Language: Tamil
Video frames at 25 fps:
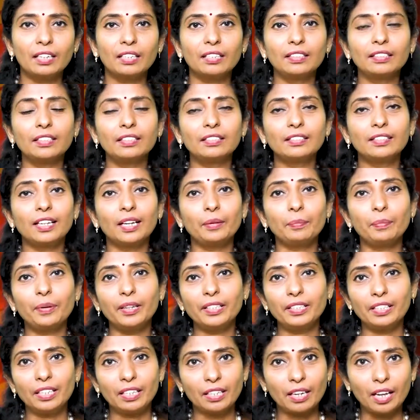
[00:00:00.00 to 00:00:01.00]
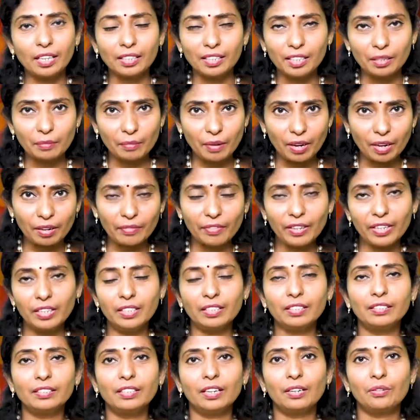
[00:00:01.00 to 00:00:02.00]
அதாவது கற்பனைத்திறன் அதிகமாகவே
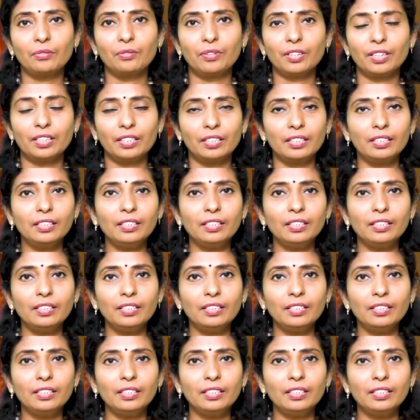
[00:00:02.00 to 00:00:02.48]
இருந்தால் கூட